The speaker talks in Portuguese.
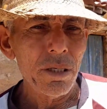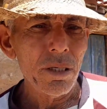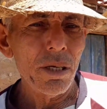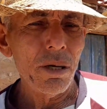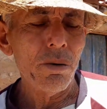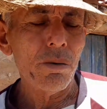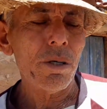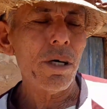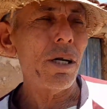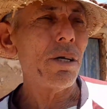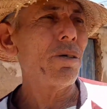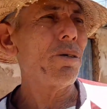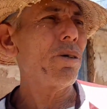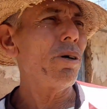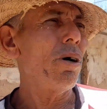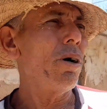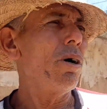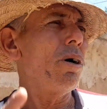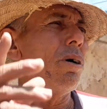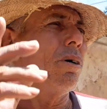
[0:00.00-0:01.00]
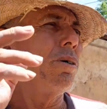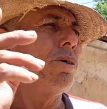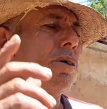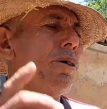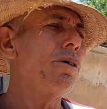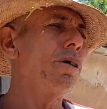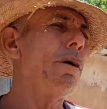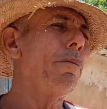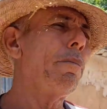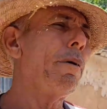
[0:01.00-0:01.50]
Eu quero só
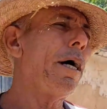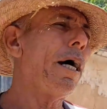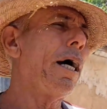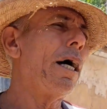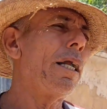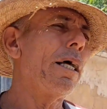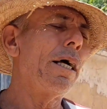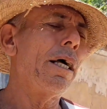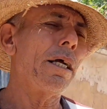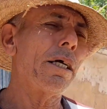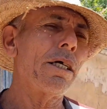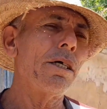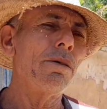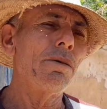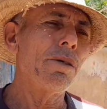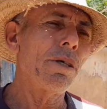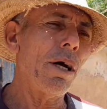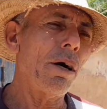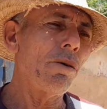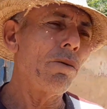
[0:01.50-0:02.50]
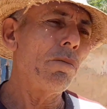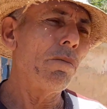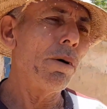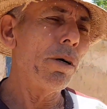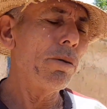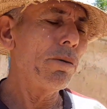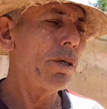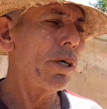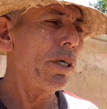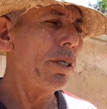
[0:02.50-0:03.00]
dizer para a galera que nos
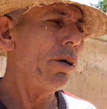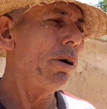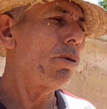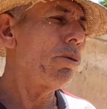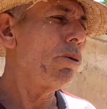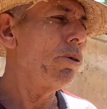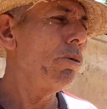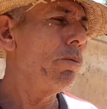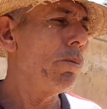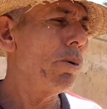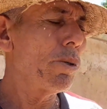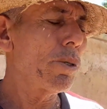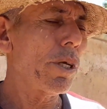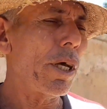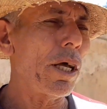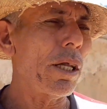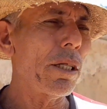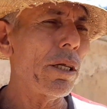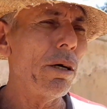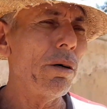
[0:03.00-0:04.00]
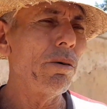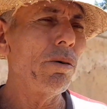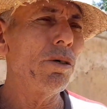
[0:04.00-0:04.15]
acompanha do canal Cor do Meu Sertão,